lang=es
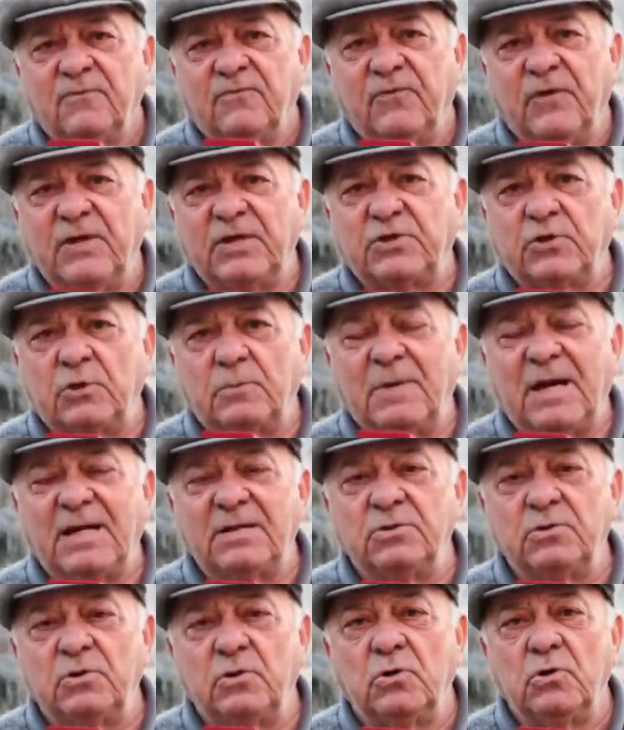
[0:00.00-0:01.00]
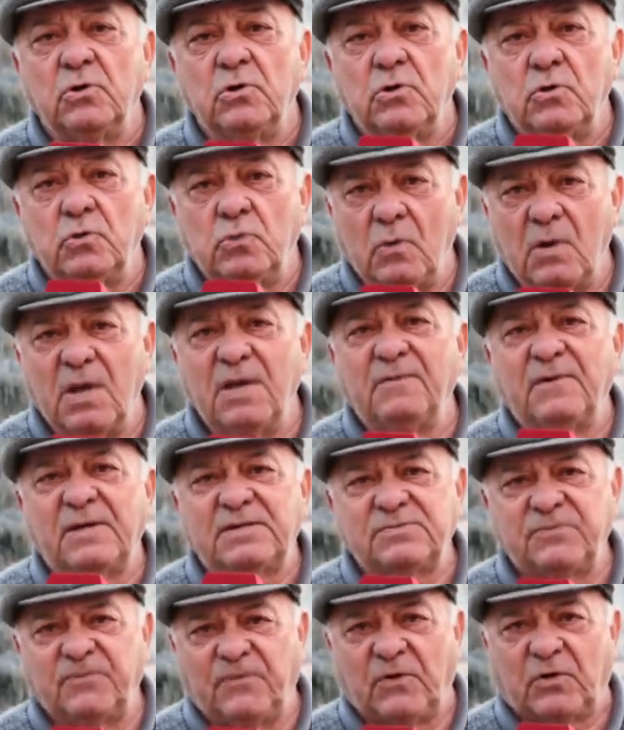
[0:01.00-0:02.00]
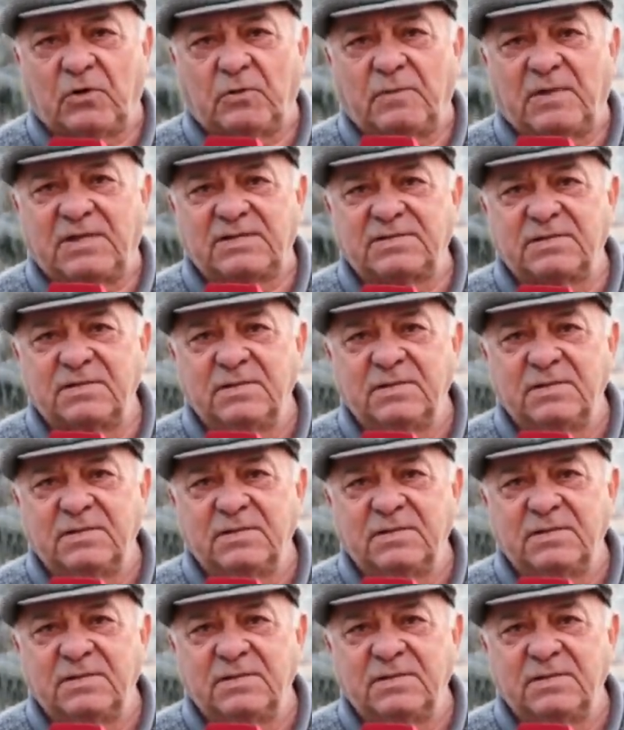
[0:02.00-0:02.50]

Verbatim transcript: fue tomando nuevas formas.